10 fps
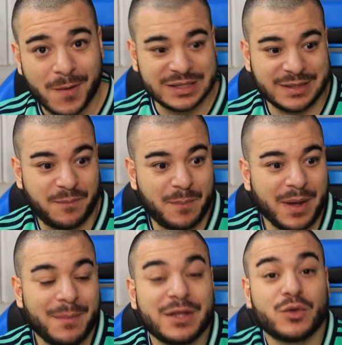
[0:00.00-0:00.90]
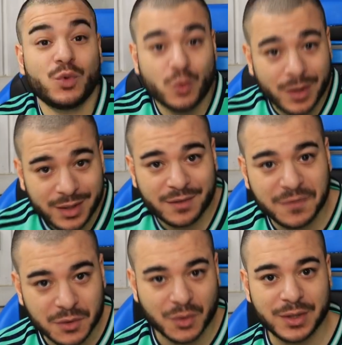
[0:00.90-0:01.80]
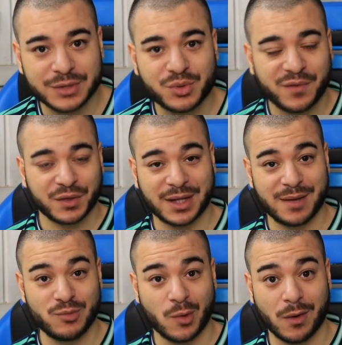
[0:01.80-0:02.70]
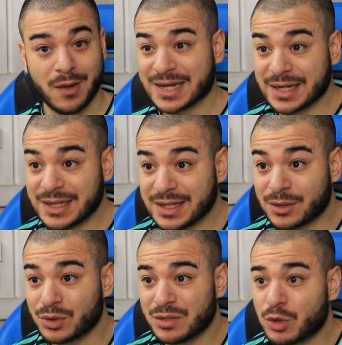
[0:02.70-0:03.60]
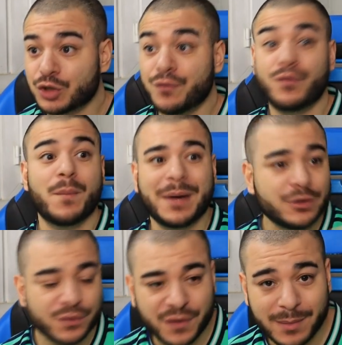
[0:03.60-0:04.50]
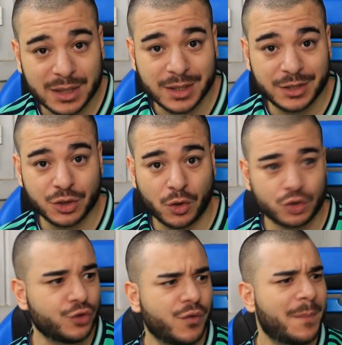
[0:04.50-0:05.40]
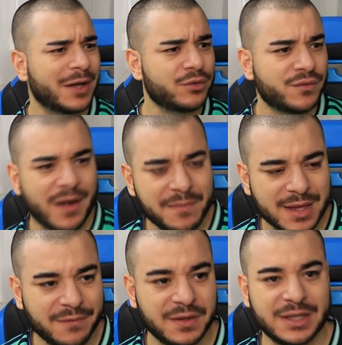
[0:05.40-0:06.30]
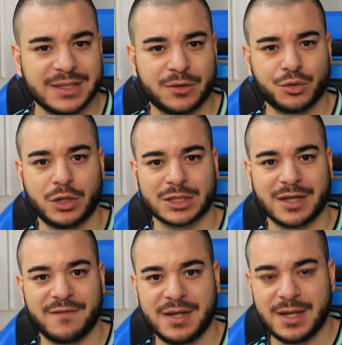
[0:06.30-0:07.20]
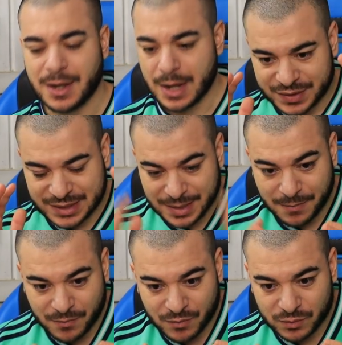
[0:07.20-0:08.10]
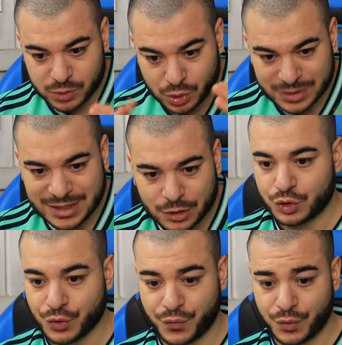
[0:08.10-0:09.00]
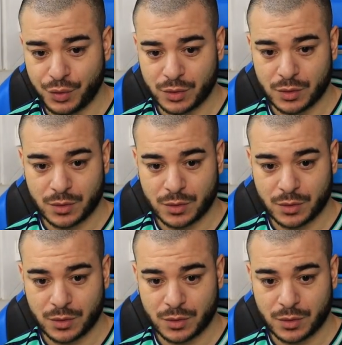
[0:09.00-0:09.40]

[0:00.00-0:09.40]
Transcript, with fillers: Et ça permet de nourrir votre relation et votre amour. Quelqu'un qui te dit moi je ne veux pas d'une femme intelligente, je ne veux pas d'une femme qui a fait des études dans sa vie, c'est se dire je veux